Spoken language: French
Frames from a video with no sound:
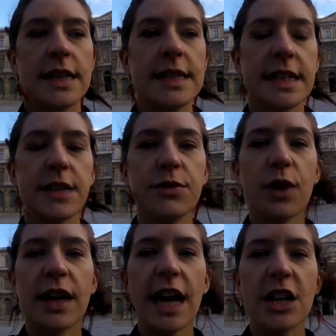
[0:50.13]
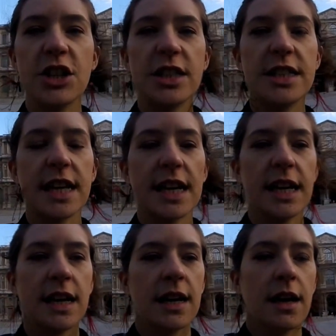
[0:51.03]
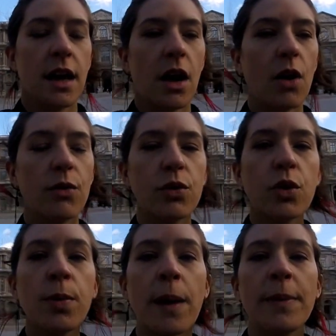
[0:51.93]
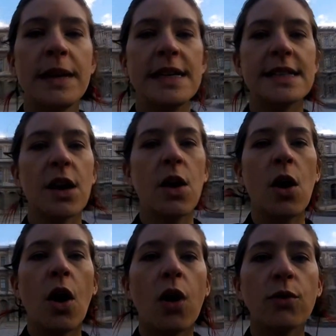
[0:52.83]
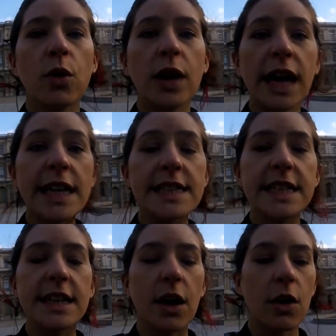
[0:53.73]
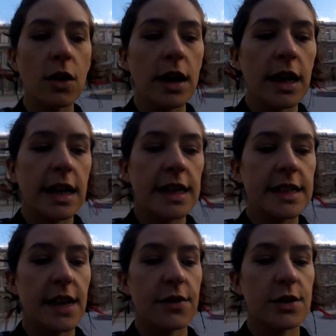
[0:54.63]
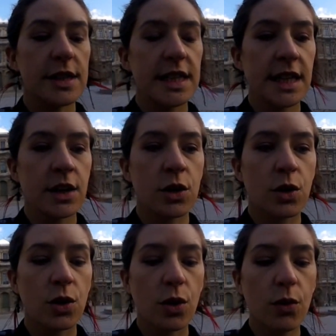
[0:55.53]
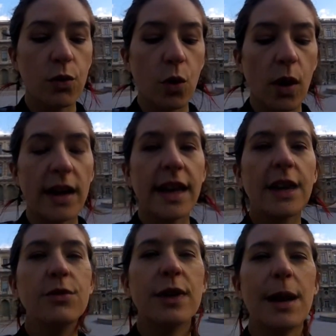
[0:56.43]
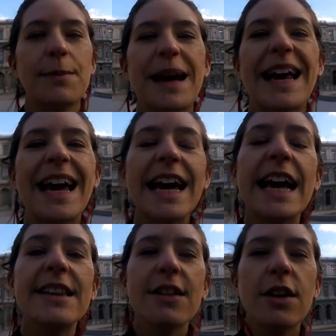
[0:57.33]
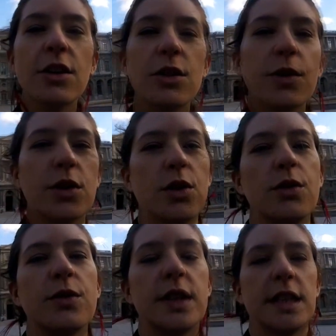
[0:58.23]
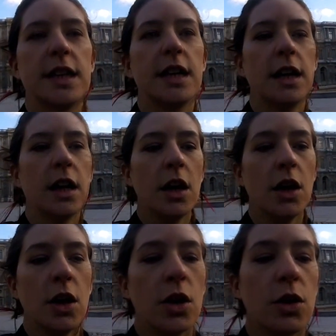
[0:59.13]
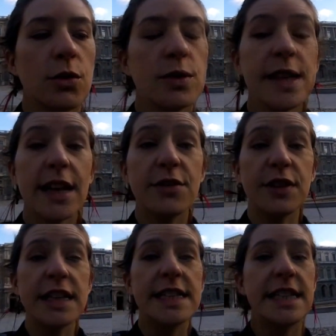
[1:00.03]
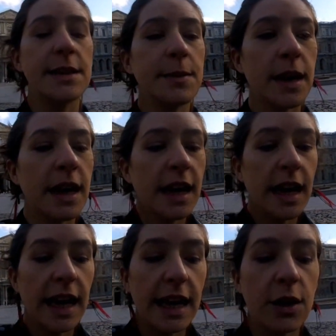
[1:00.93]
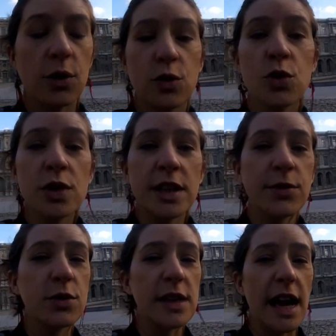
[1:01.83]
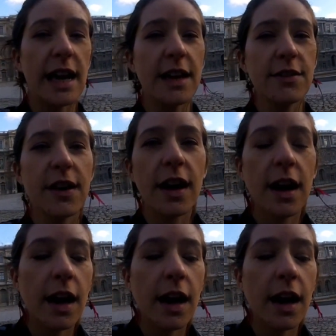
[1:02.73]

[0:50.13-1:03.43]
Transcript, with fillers: Si vous réagissez en vous culpabilisant, en vous critiquant, ça veut dire que vous croyez que vous n'êtes pas créateur de votre vie, que vous êtes victime et que tout ce qui vous arrive,